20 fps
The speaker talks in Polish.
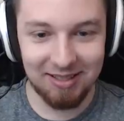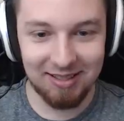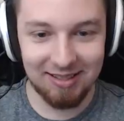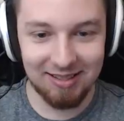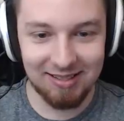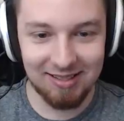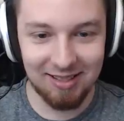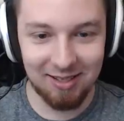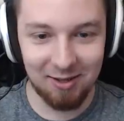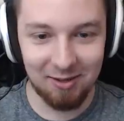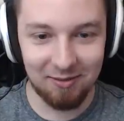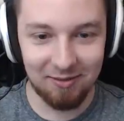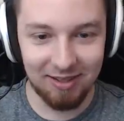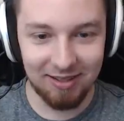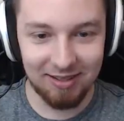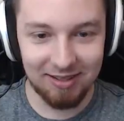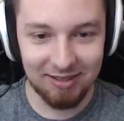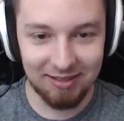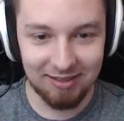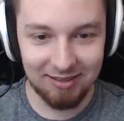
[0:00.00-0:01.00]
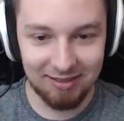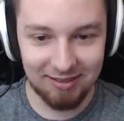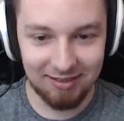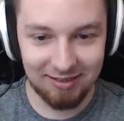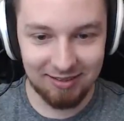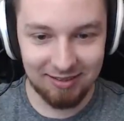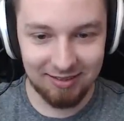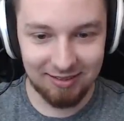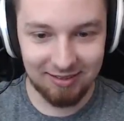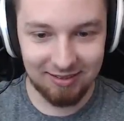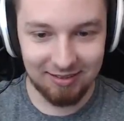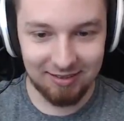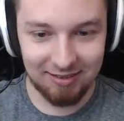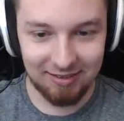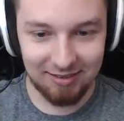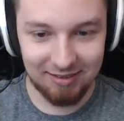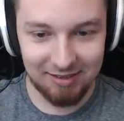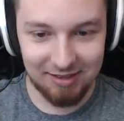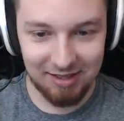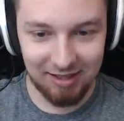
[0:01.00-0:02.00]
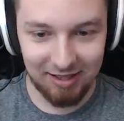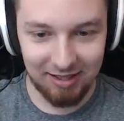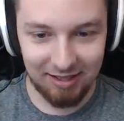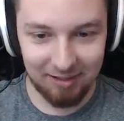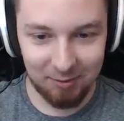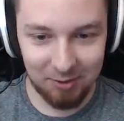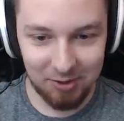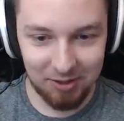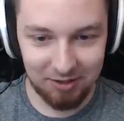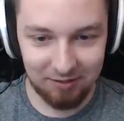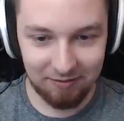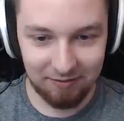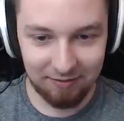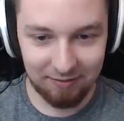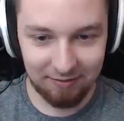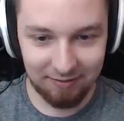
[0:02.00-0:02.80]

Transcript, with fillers: się nie da sterować. Daj, wstek. Czekaj, ja muszę...